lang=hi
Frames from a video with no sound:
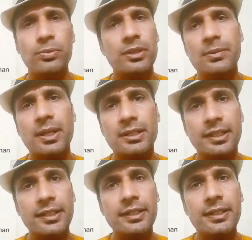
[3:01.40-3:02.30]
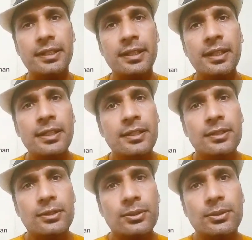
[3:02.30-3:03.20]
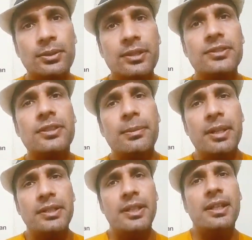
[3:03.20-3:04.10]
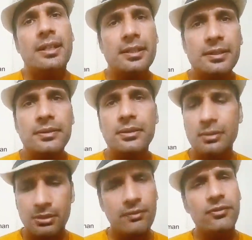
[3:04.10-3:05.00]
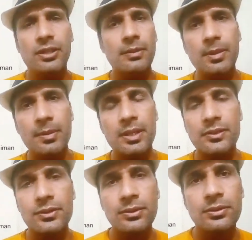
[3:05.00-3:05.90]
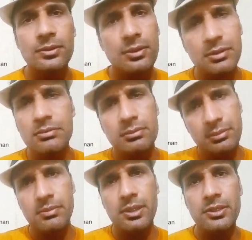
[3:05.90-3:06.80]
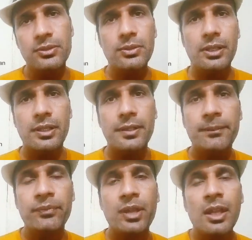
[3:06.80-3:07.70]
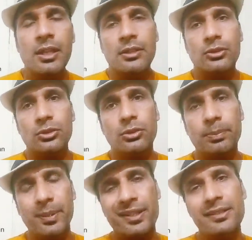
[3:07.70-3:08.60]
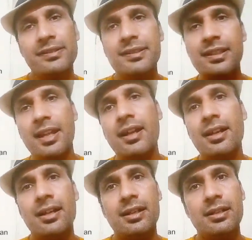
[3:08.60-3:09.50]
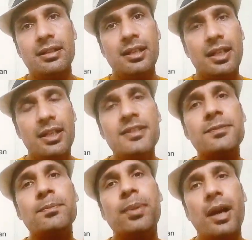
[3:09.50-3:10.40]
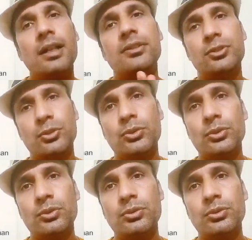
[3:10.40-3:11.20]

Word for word: ऊपर ही बात आएगी तो इससे बेटर है फ्री में मार्क्स दो और बढ़ने दो आगे तो पेरेंट्स क्या इस बात को